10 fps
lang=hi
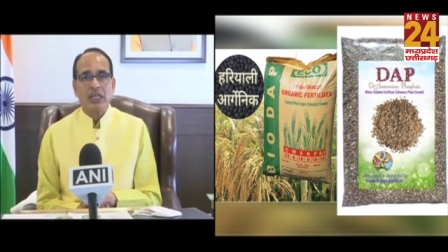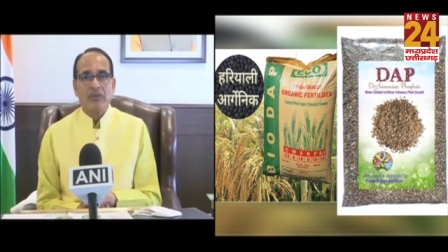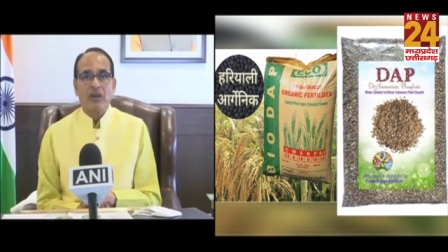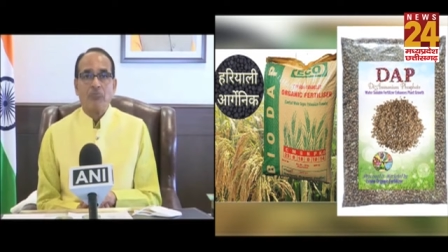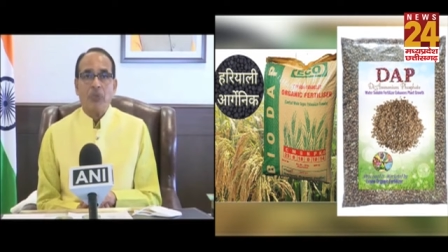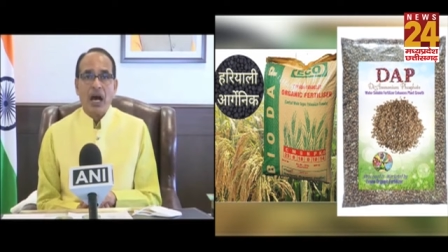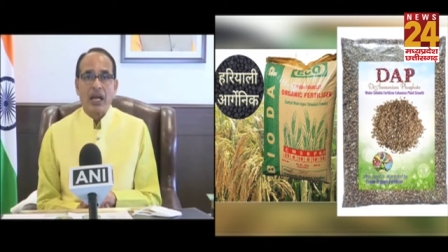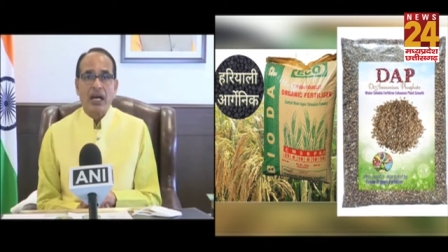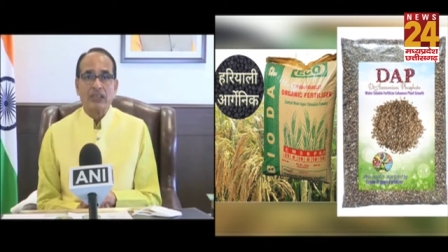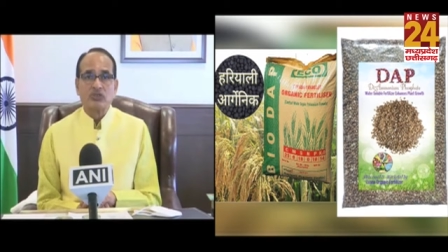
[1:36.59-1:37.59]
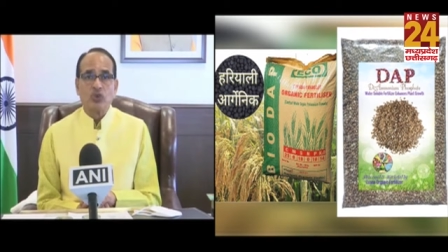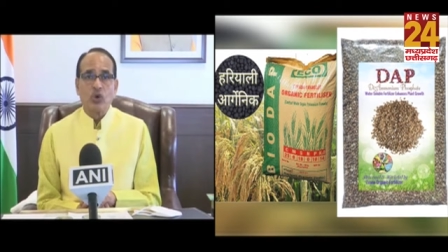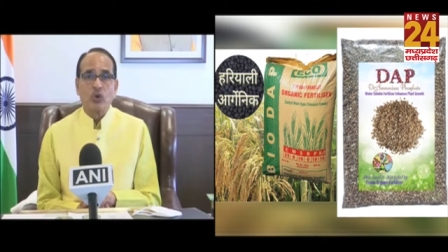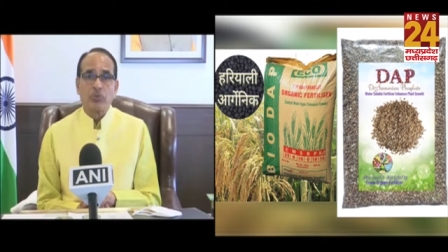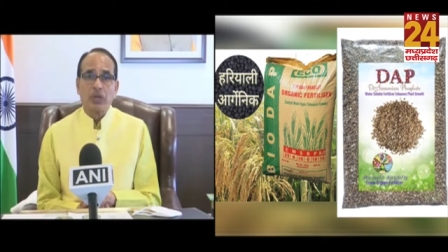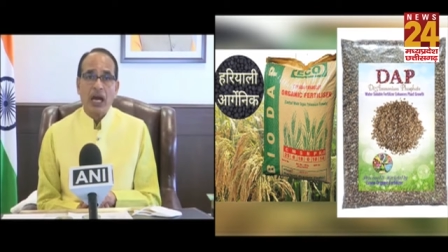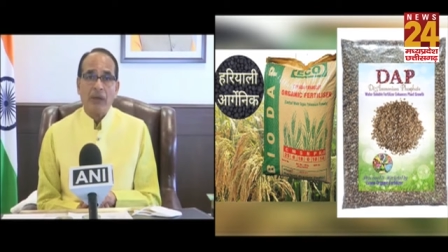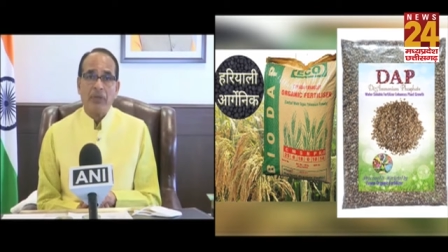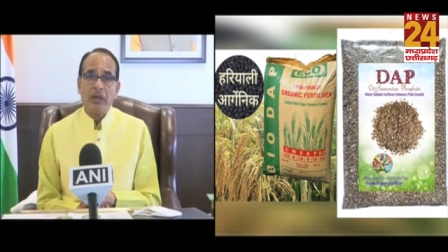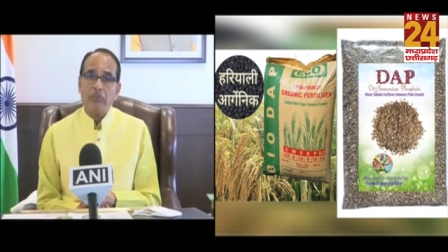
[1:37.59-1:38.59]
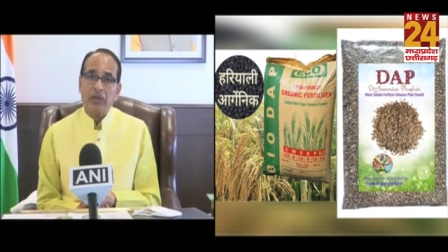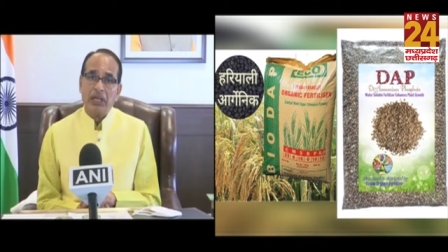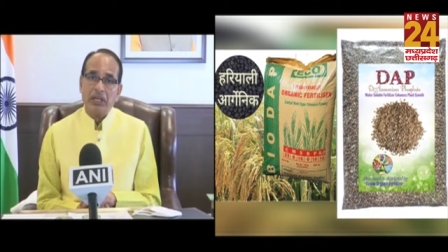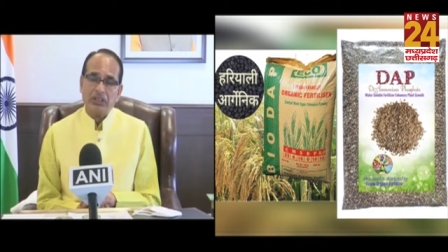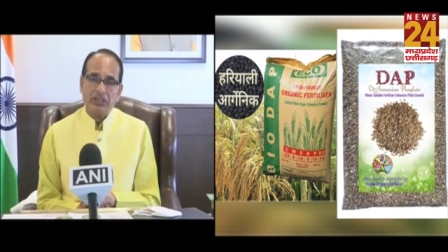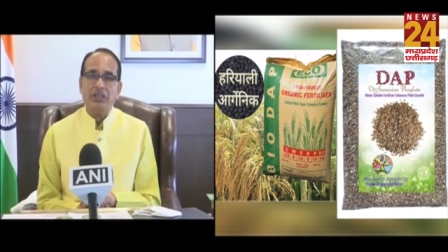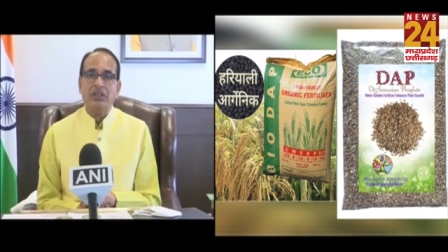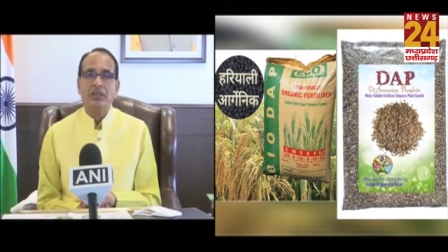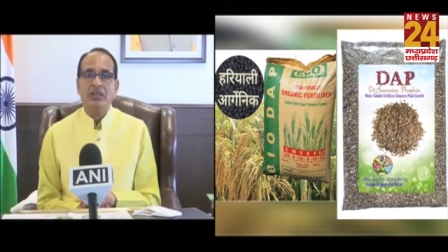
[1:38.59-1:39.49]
केवल 1200 रुपया में मिलेगी